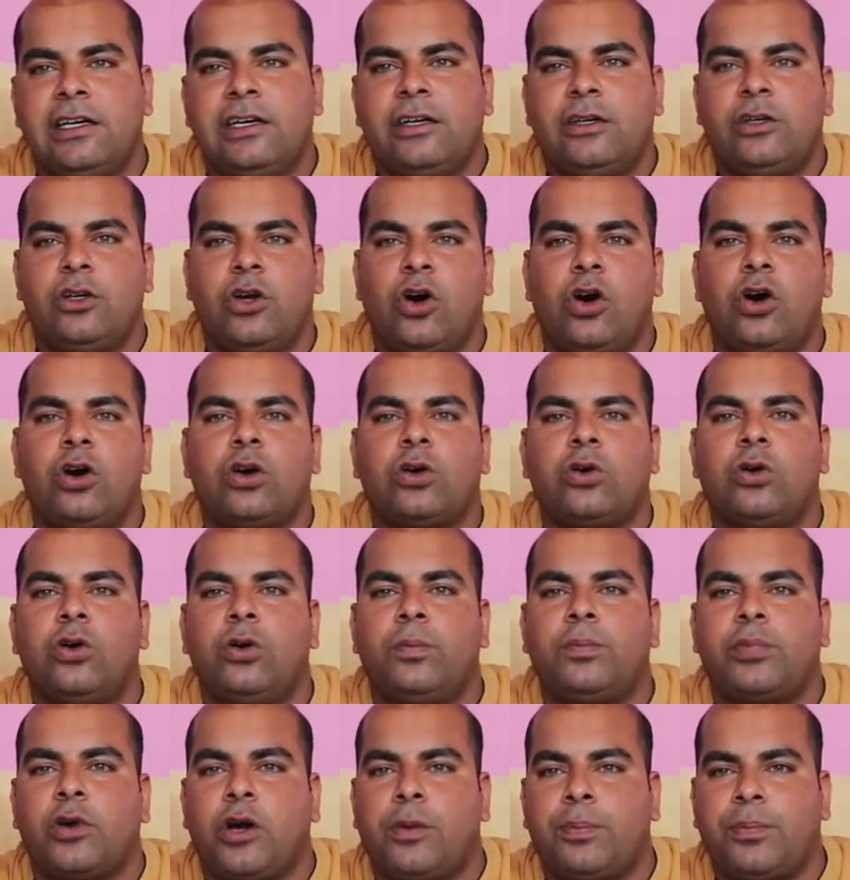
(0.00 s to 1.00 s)
डॉग को
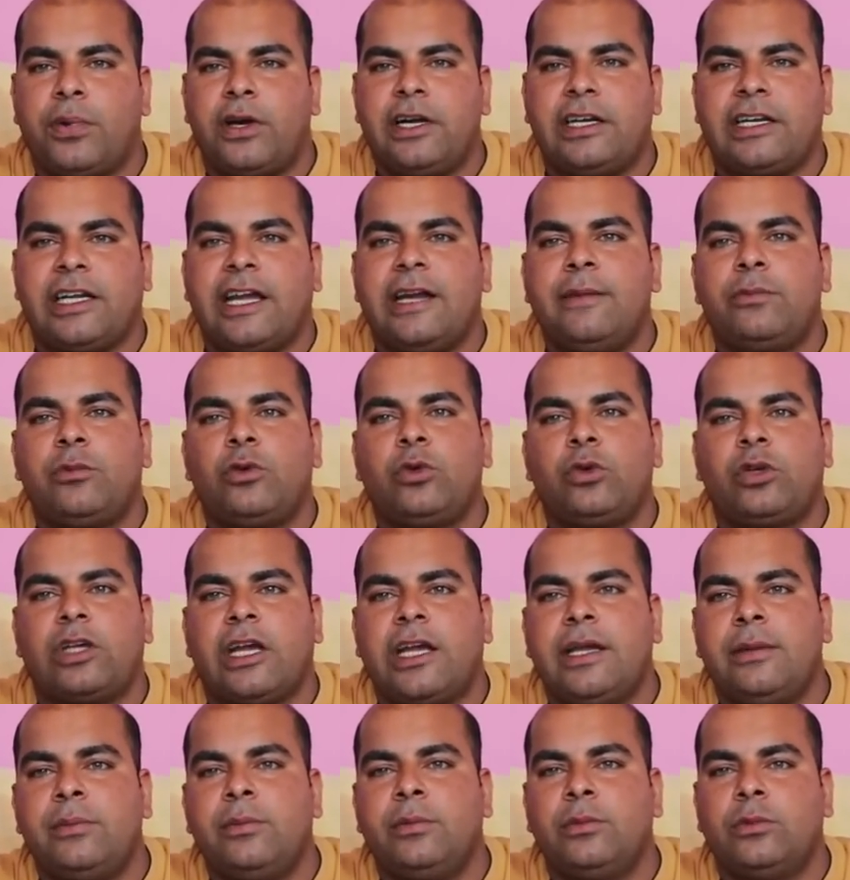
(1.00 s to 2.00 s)
प्रॉपर टाइम टू
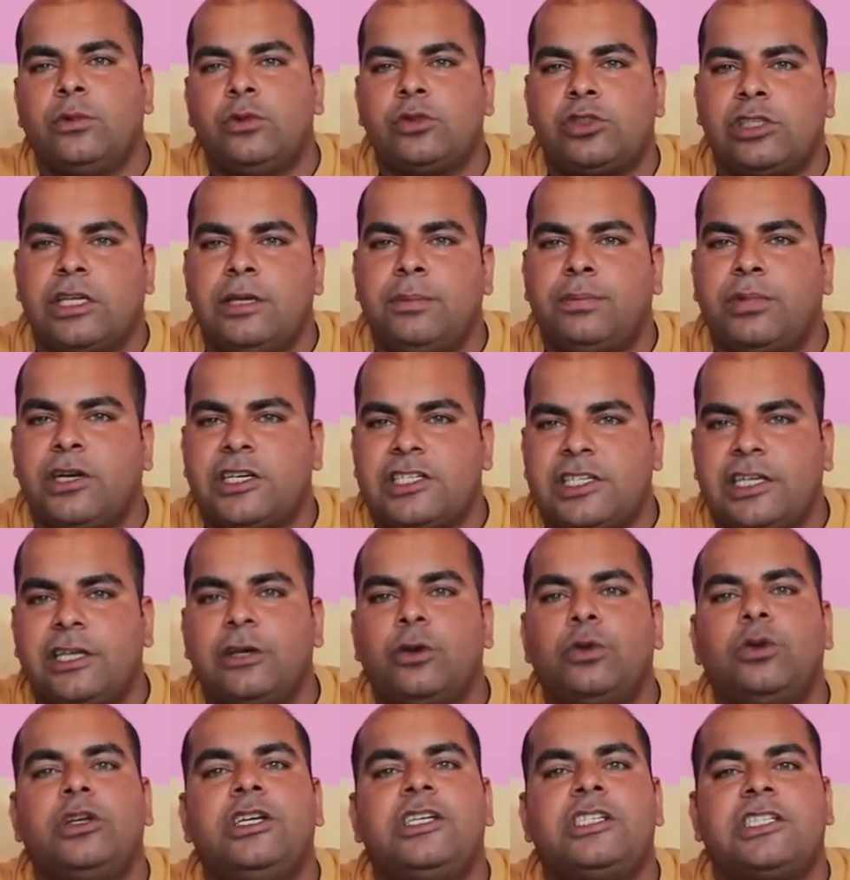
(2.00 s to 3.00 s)
टाइम उसकी ब्रशिंग
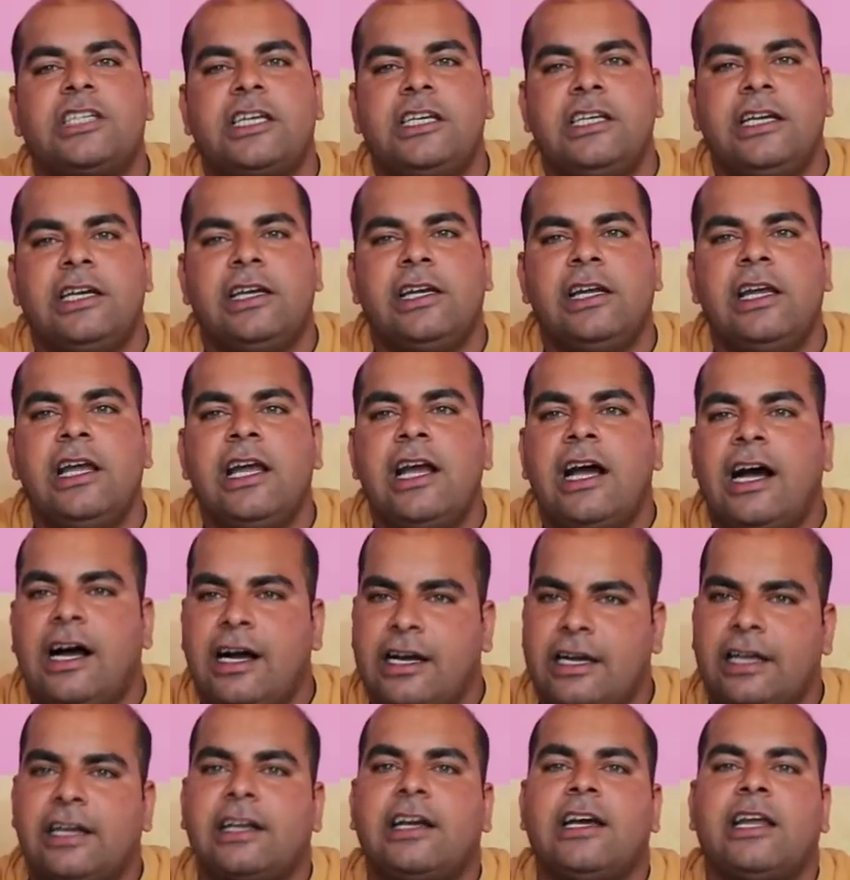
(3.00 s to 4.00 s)
होनी चाहिए
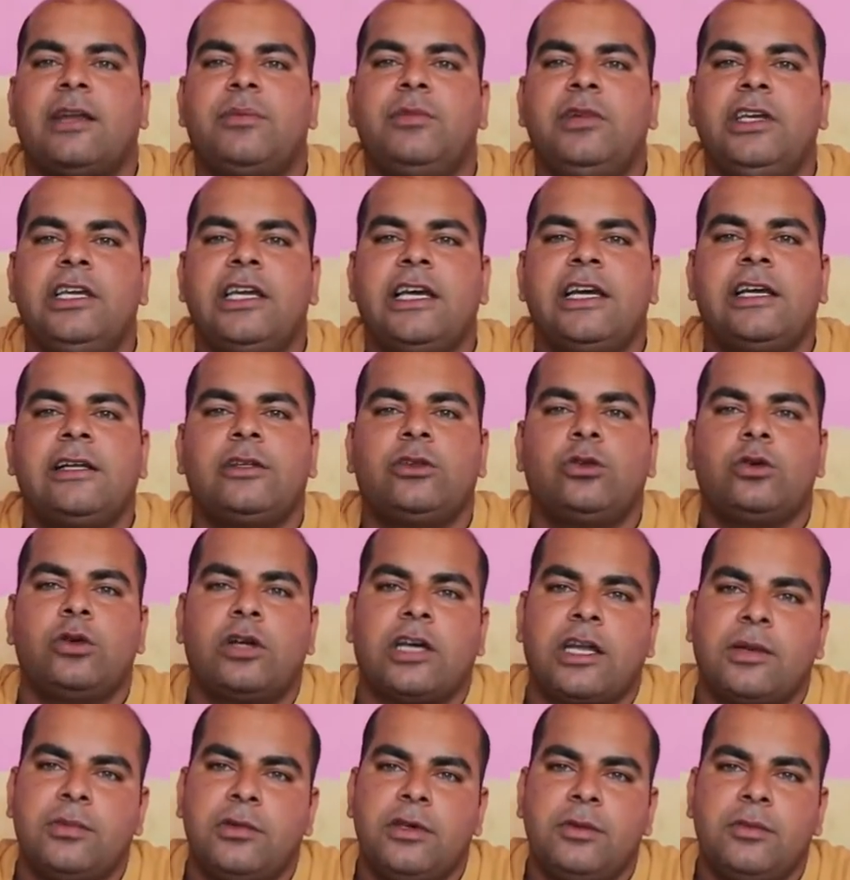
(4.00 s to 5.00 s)
अगर गर्मी है तो
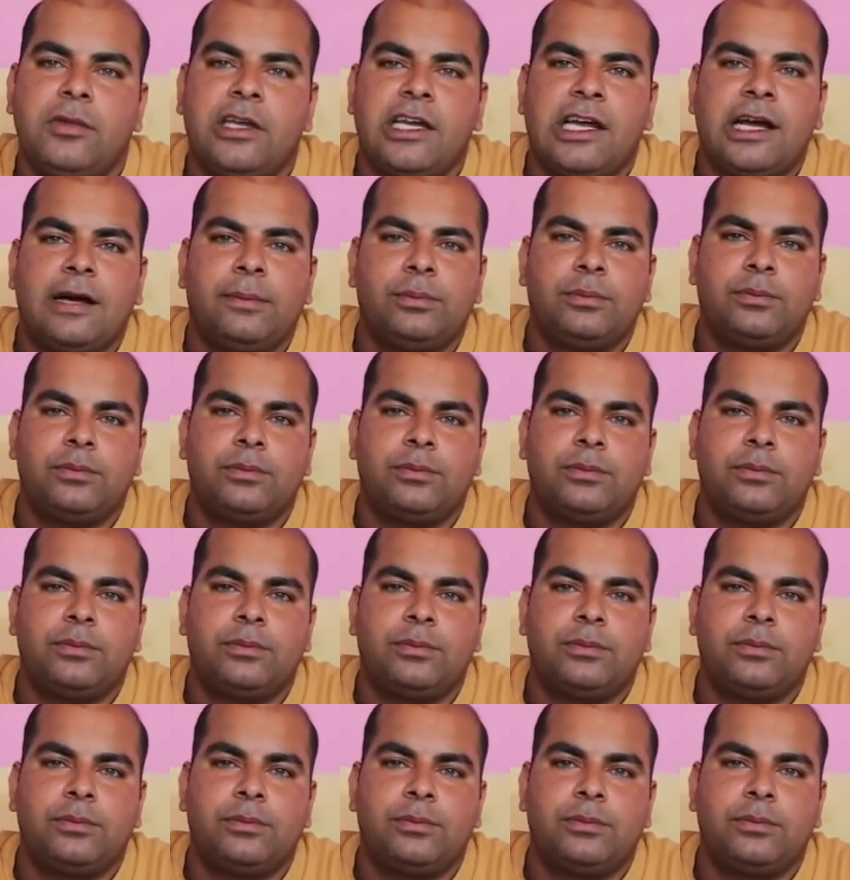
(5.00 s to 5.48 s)
गर्मी में आप